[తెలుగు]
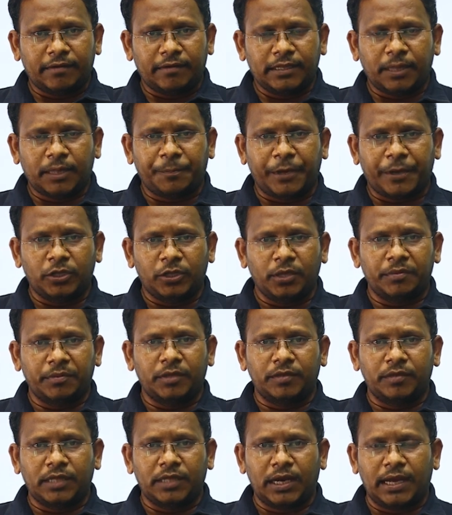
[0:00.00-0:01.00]
తర్వాత
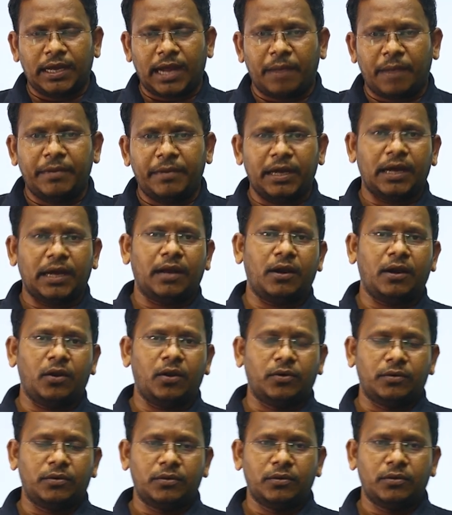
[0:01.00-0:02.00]
పంతొమ్మిది వందల యాభై
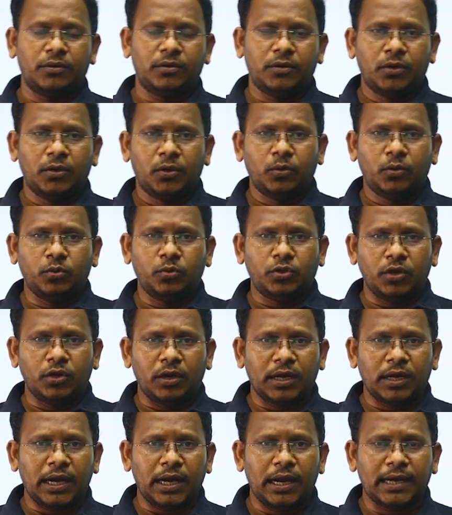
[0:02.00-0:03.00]
ఆరులో
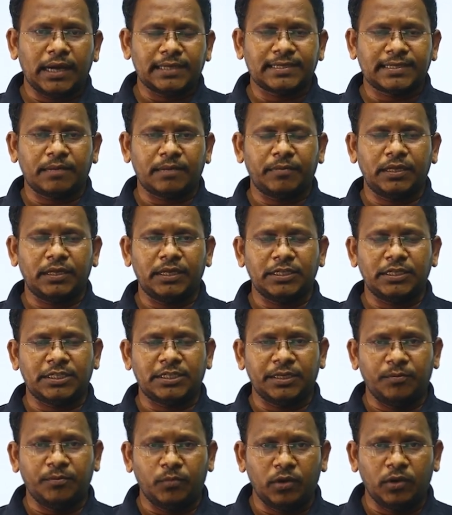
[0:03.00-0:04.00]
ఉద్యోగాలకు
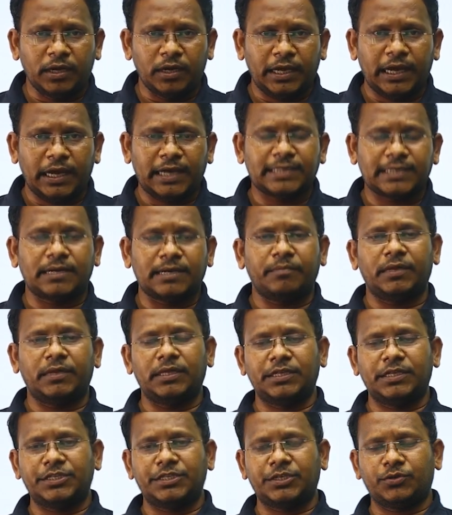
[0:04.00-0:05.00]
సంబంధించి ముల్కీకి
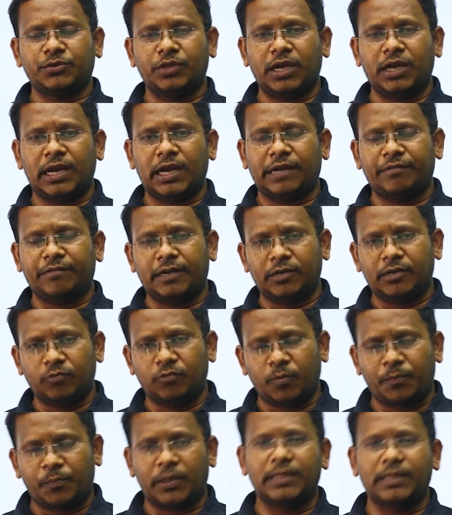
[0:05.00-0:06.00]
సంబంధించి కుదిరినటువంటి
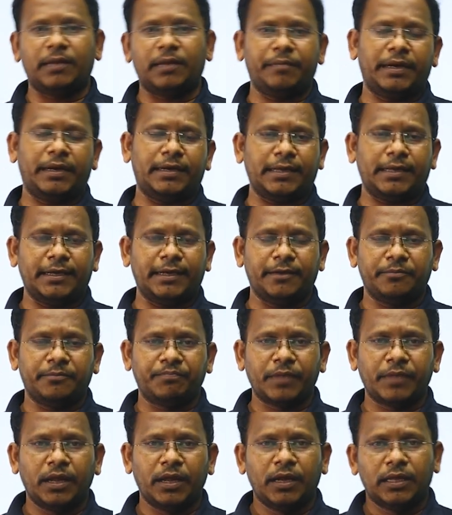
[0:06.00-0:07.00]
ఒప్పందం ఏంటి
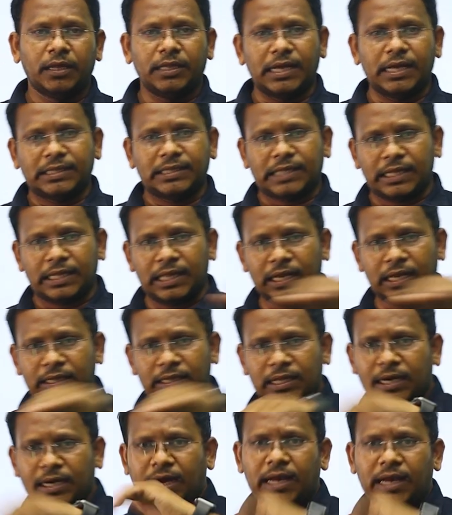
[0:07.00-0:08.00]
దాని
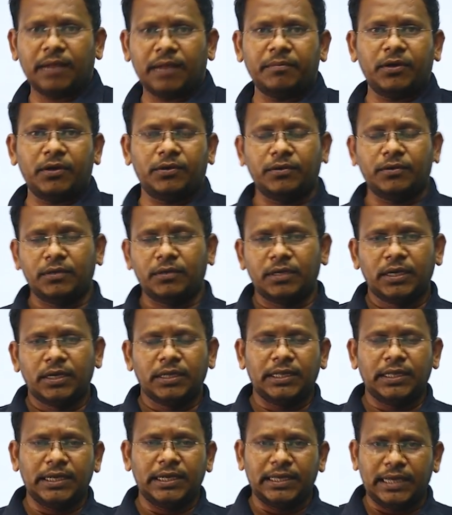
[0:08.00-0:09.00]
తదనంతర కాలంలో
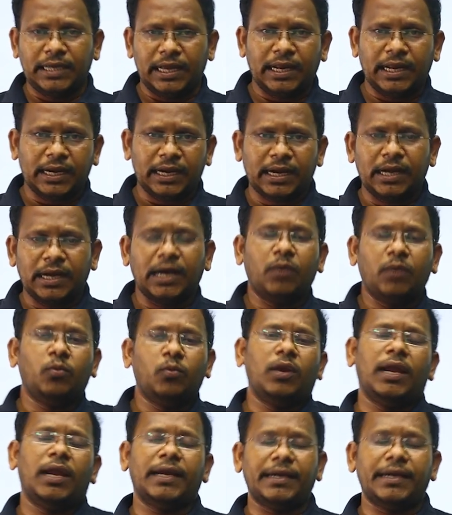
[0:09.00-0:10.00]
దీన్ని ఏ రకంగా
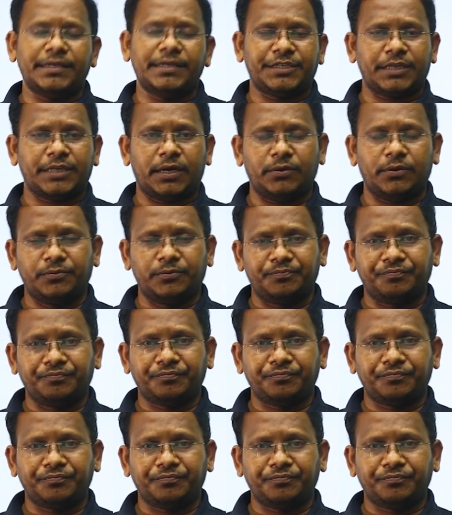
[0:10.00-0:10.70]
ఉల్లంఘించారు